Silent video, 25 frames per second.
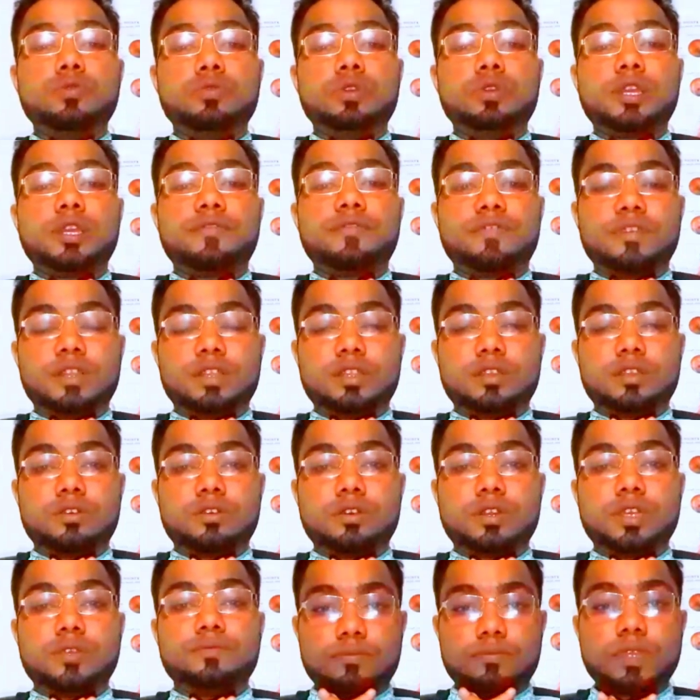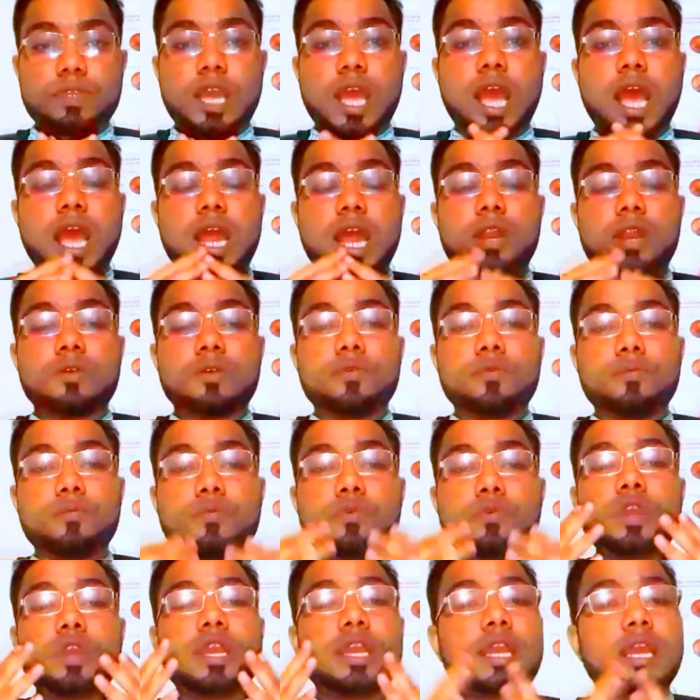উঠাই ফেলতে হয় আর
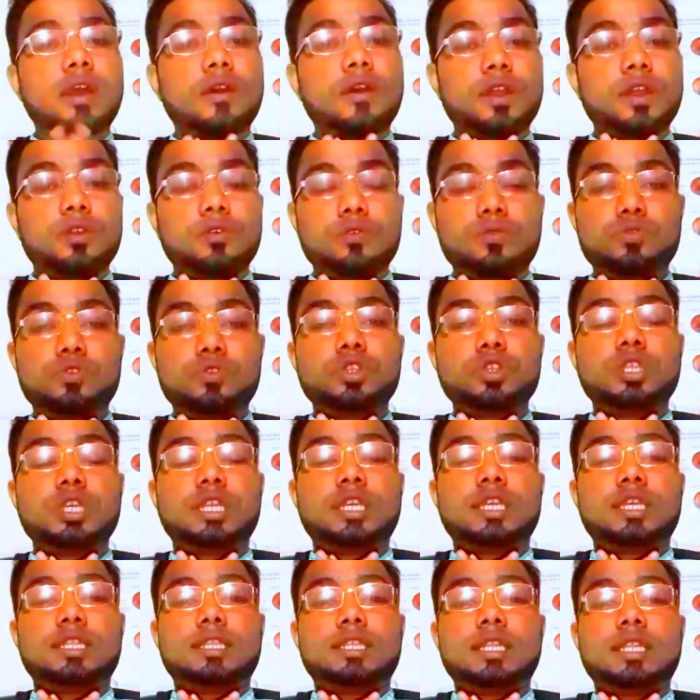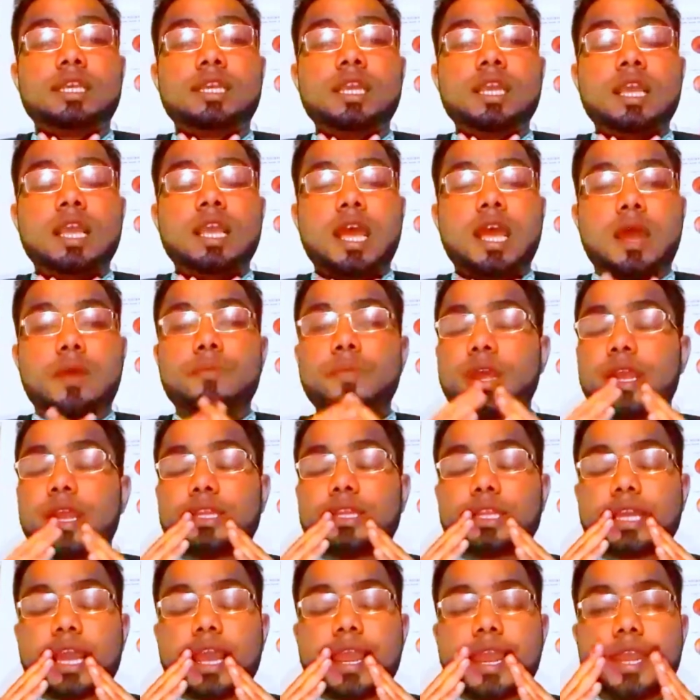মুখে খাওয়ার ঔষধের ক্ষেত্রে আমরা
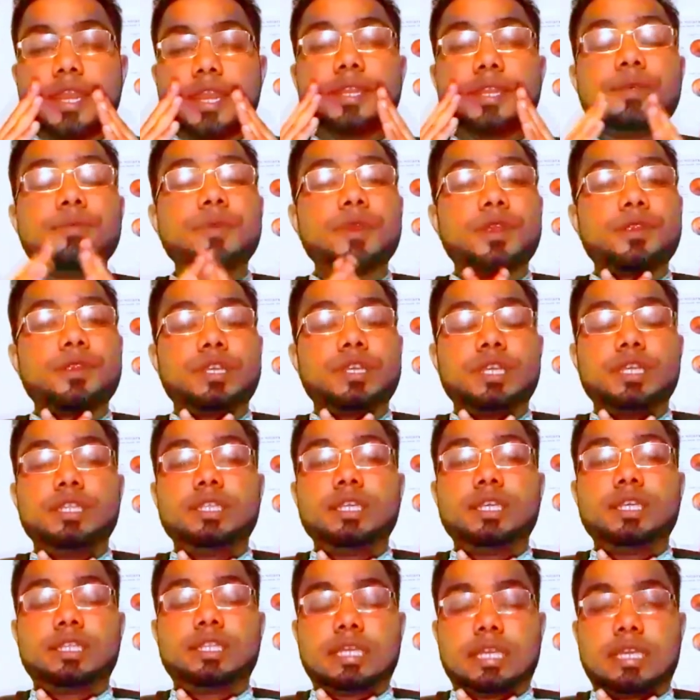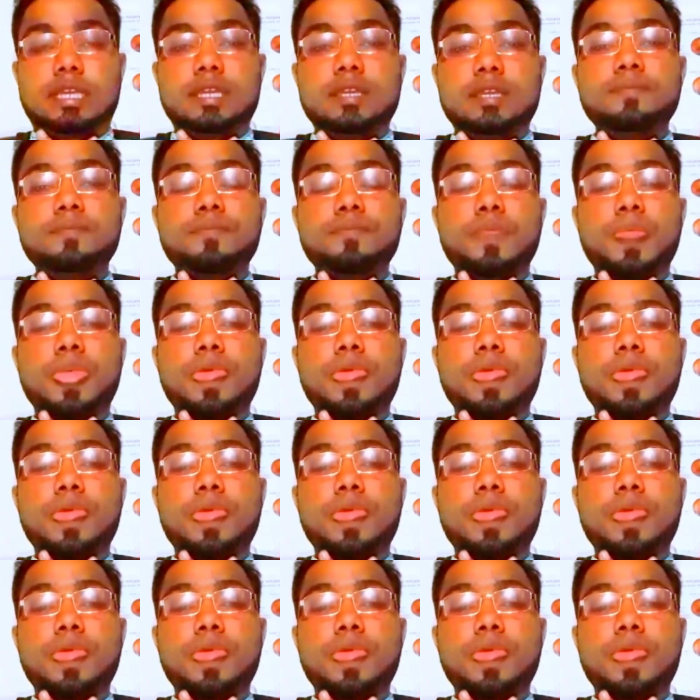একটা অ্যান্টিবায়োটিক দিয়ে থাকি